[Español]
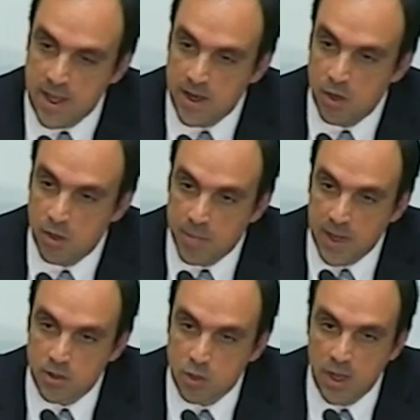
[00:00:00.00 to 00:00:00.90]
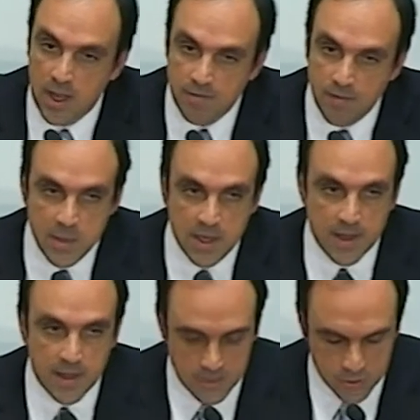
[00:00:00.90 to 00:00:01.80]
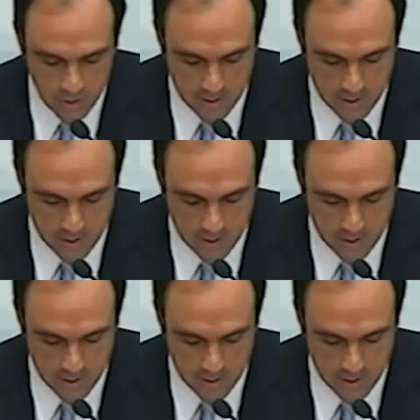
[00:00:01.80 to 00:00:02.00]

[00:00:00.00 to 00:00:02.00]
para todas las familias de la ciudad.